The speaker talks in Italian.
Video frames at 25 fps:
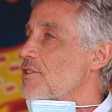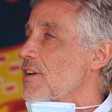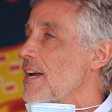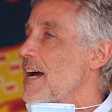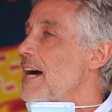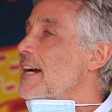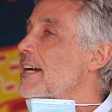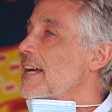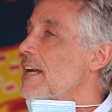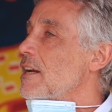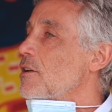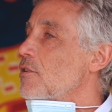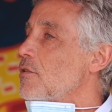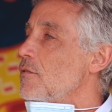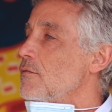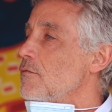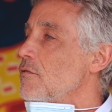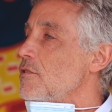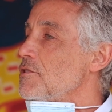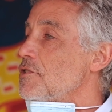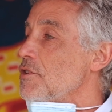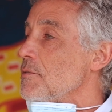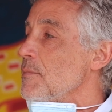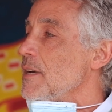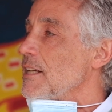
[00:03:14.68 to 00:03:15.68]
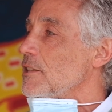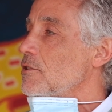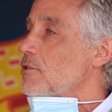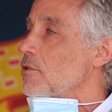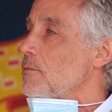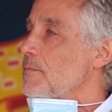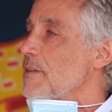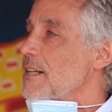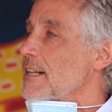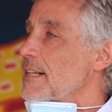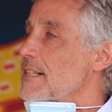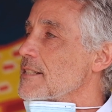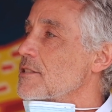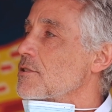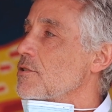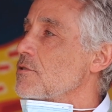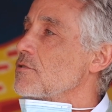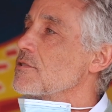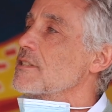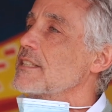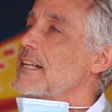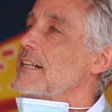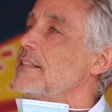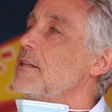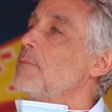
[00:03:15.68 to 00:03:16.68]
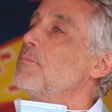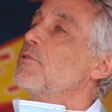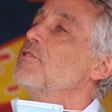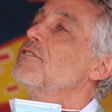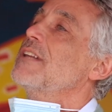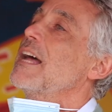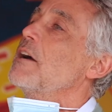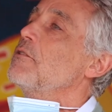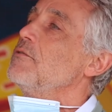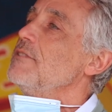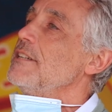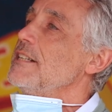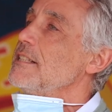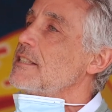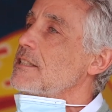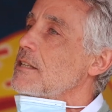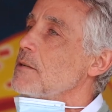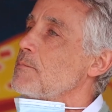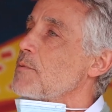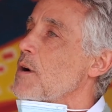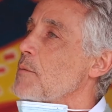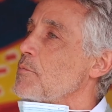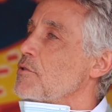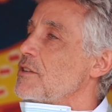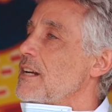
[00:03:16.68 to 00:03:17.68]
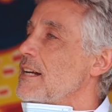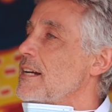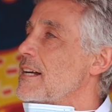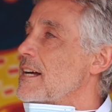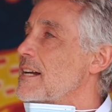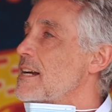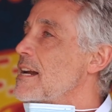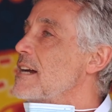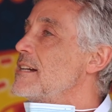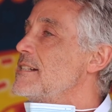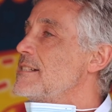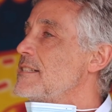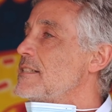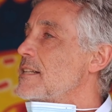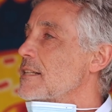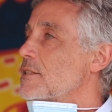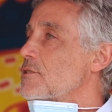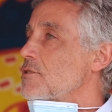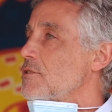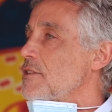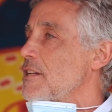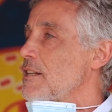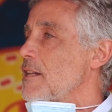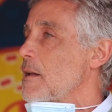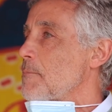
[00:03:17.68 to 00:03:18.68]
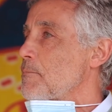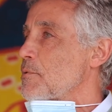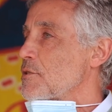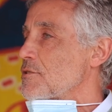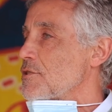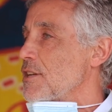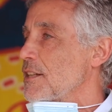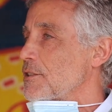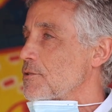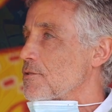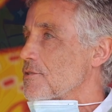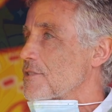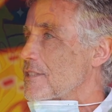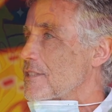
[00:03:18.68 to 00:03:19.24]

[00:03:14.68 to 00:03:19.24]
c'è anche il coinvolgimento perché sono stati protagonisti proprio nella realizzazione del progetto